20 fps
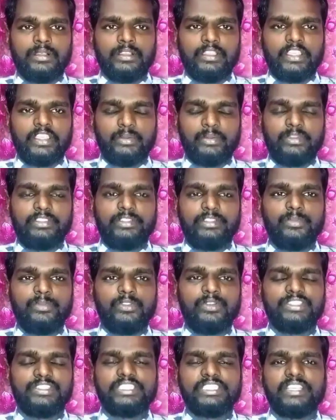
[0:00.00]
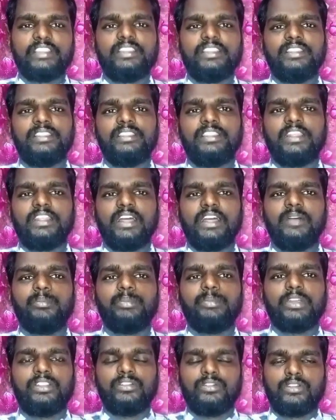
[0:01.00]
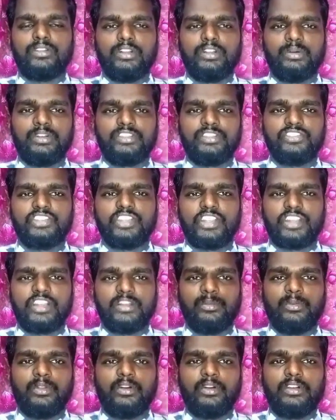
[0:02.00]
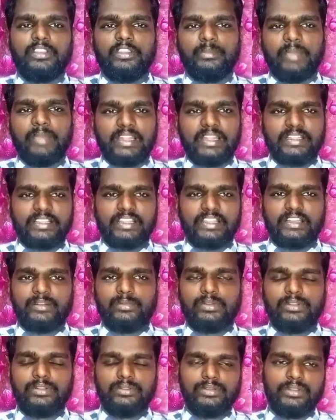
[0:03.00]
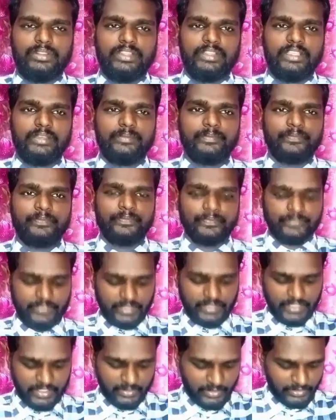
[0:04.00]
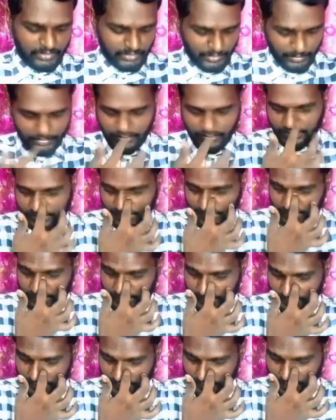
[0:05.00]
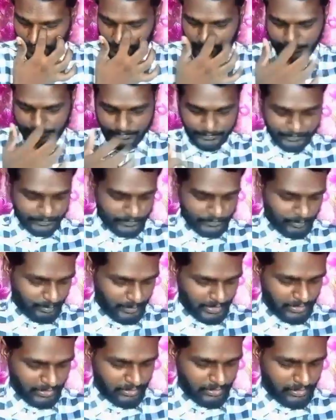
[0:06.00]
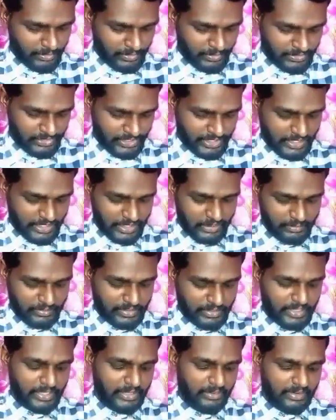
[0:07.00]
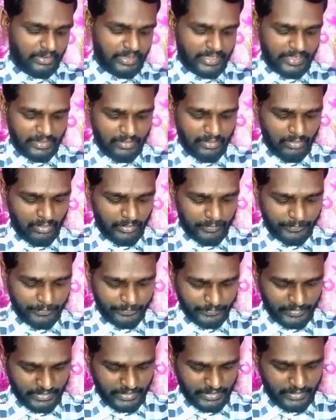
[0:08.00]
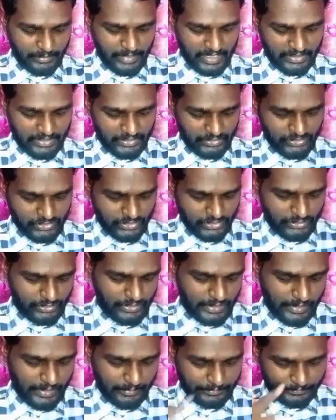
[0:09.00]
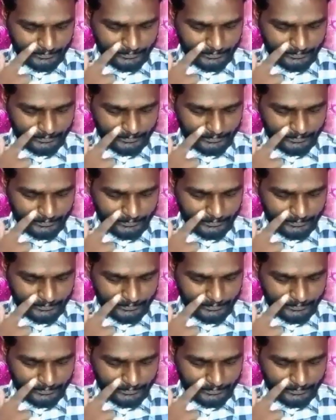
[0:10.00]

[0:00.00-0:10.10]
ఇరవై తొమ్మిదవ సంకీర్తన పదకొండవ చరణంలో ఈ మాట కనబడుతుంది ఇరవై తొమ్మిదవ సంకీర్తన పదకొండవ చరణం రెండవ లైన్లో ఈ మాటను చూద్దాం